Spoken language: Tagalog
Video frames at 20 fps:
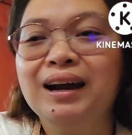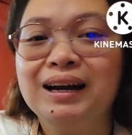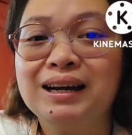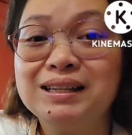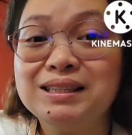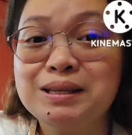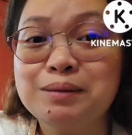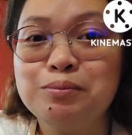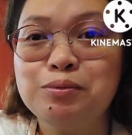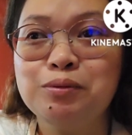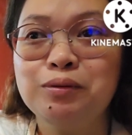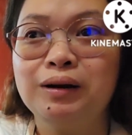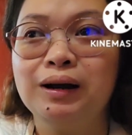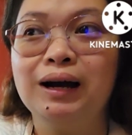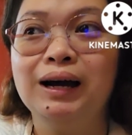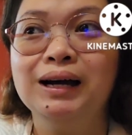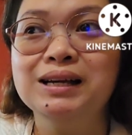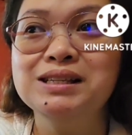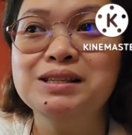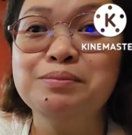Kasi
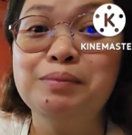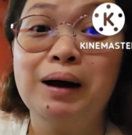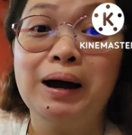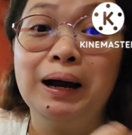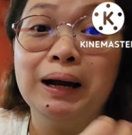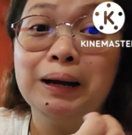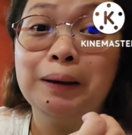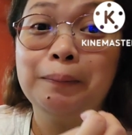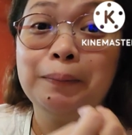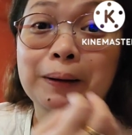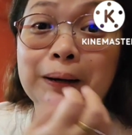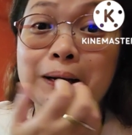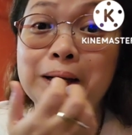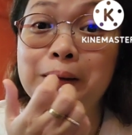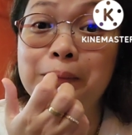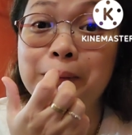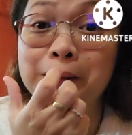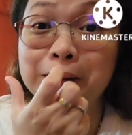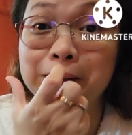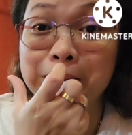bukas, maaga pa
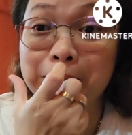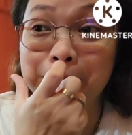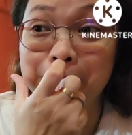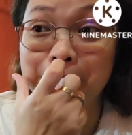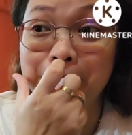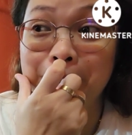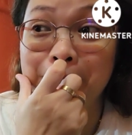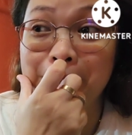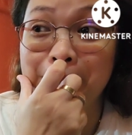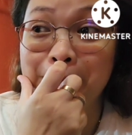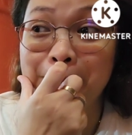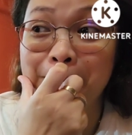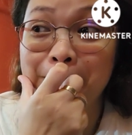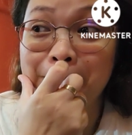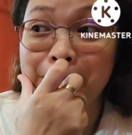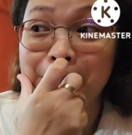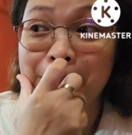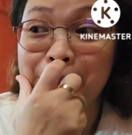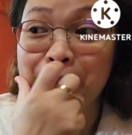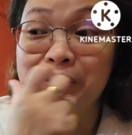rin naman kaming
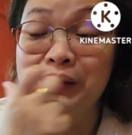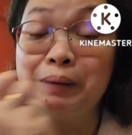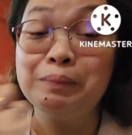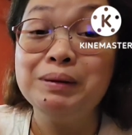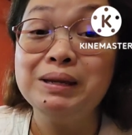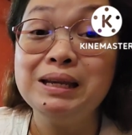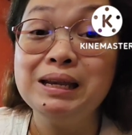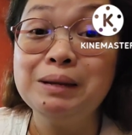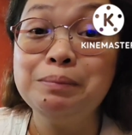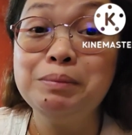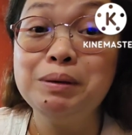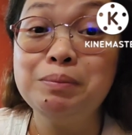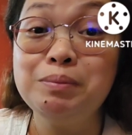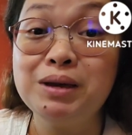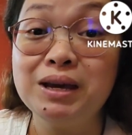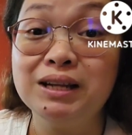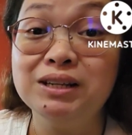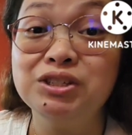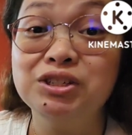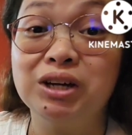kami ni
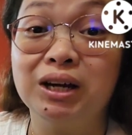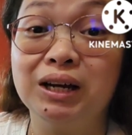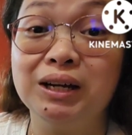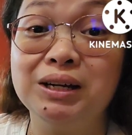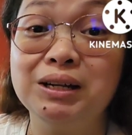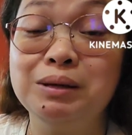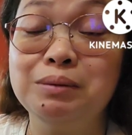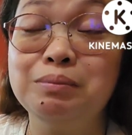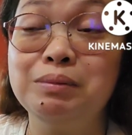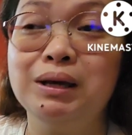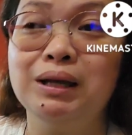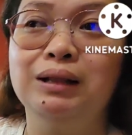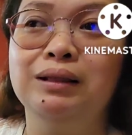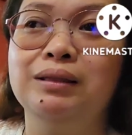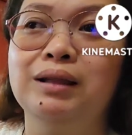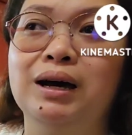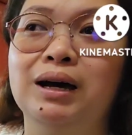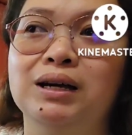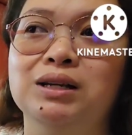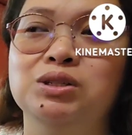Bibian siya ni
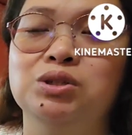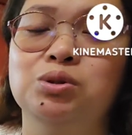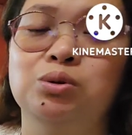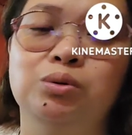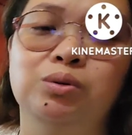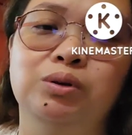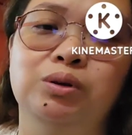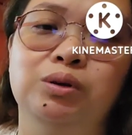Imelda. So,